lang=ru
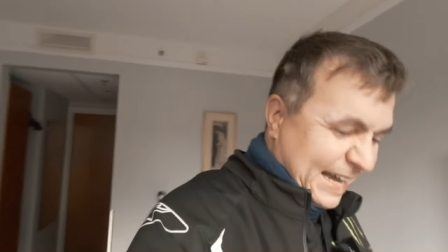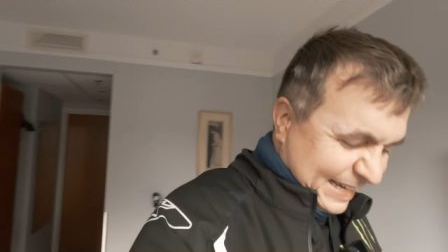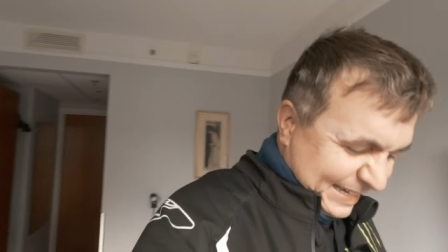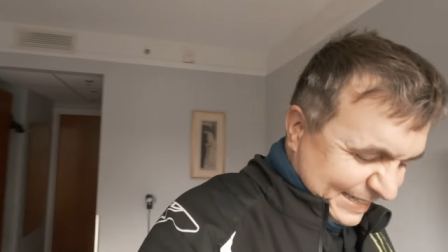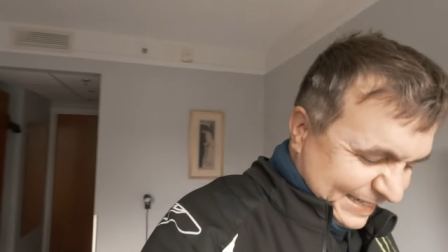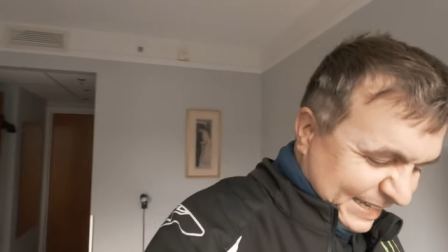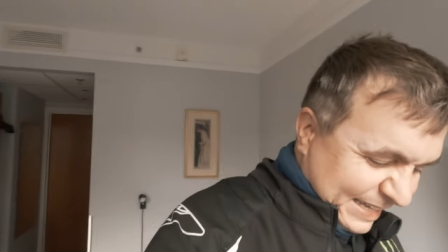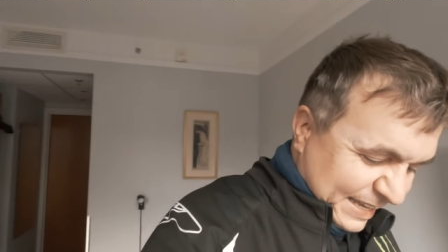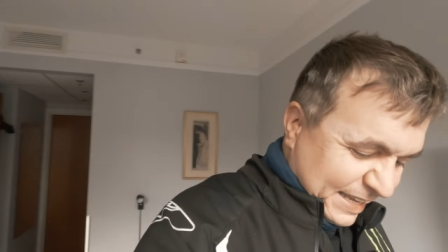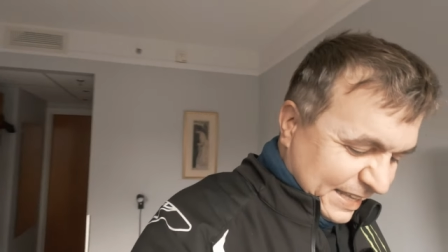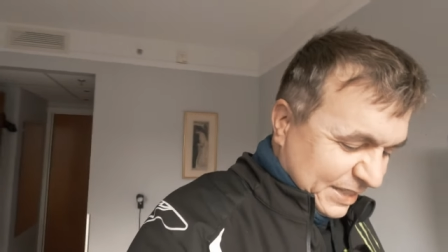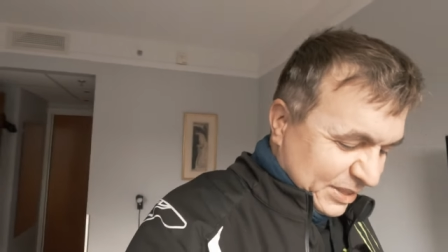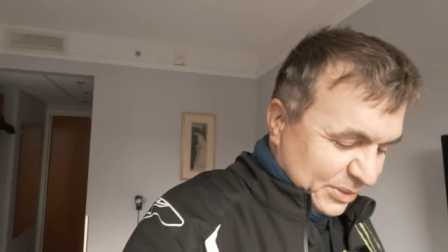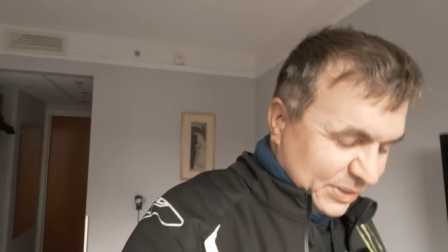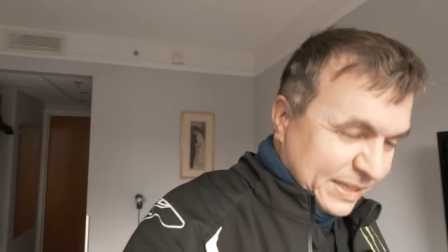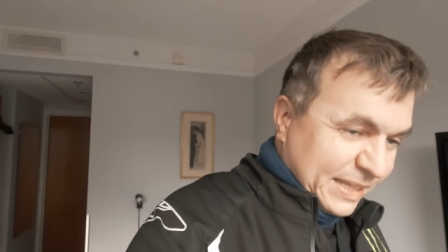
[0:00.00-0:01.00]
Но
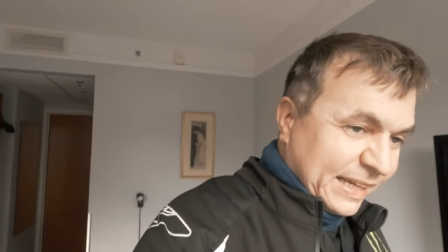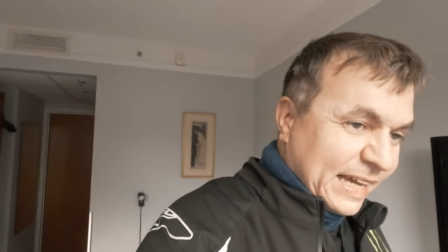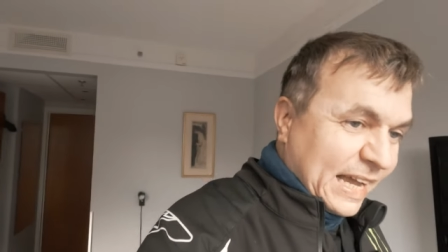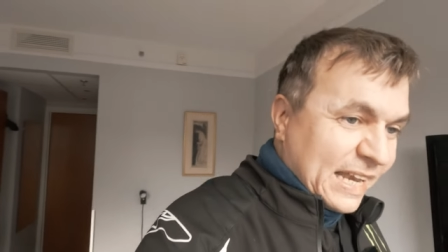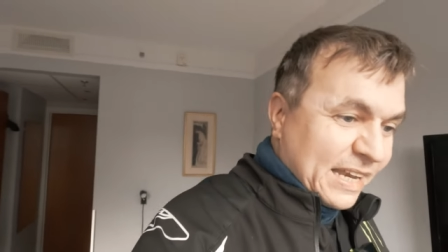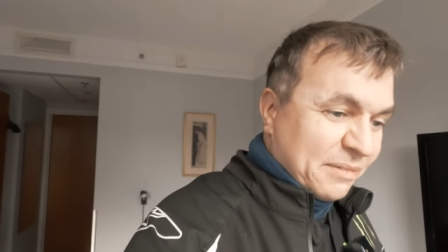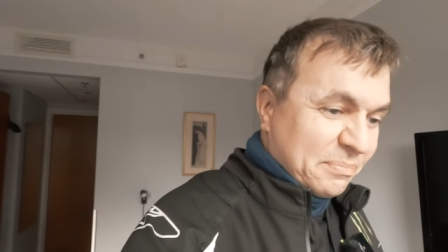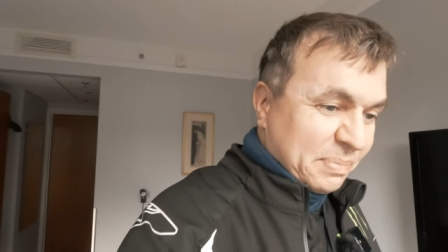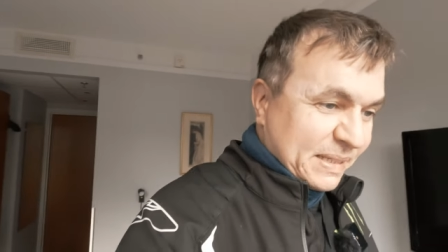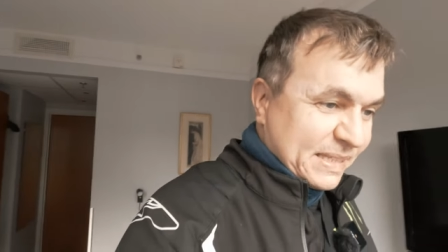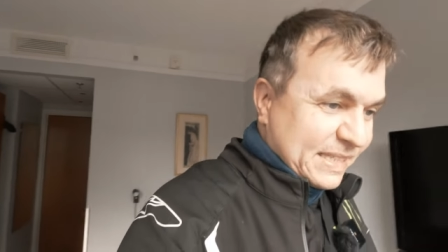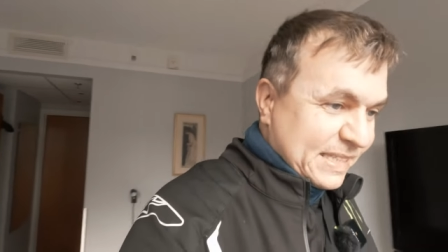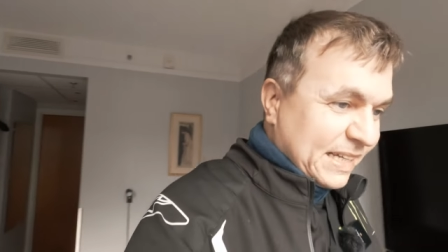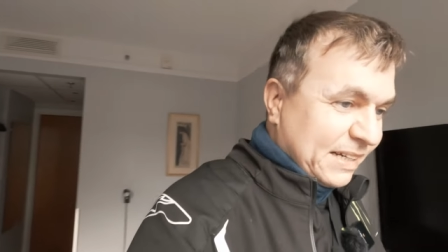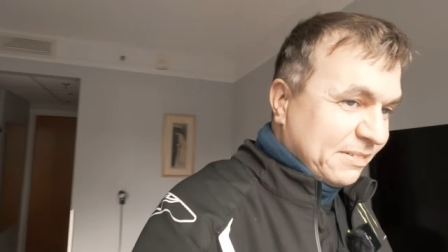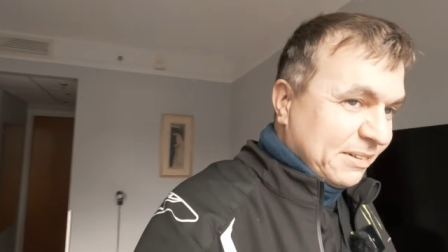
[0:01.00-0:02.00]
ну это реально
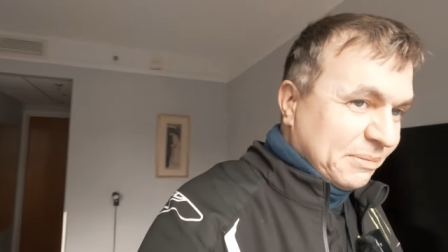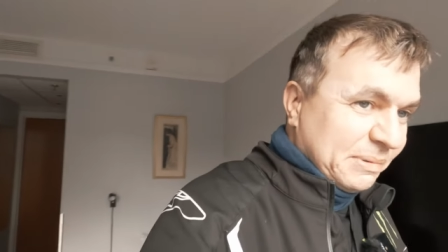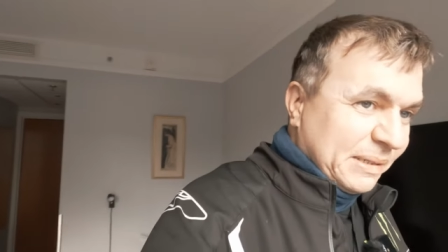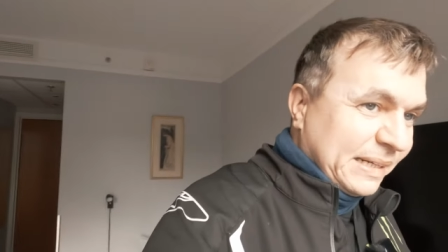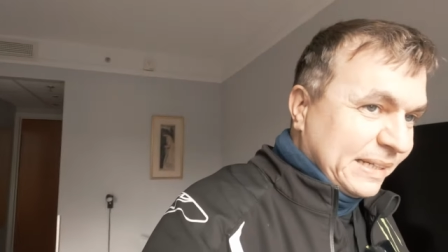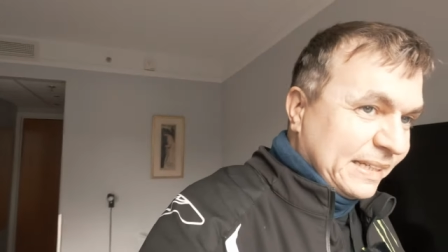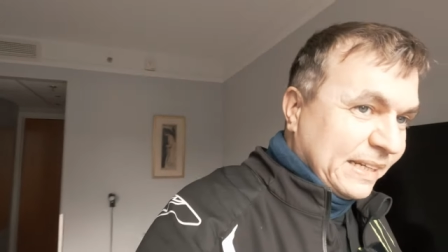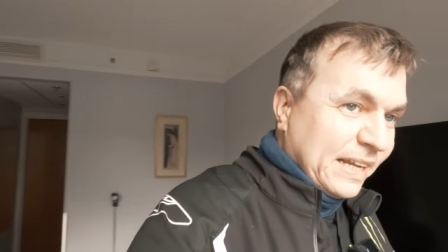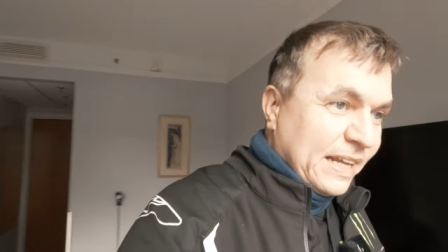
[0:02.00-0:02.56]
подстава, блядь.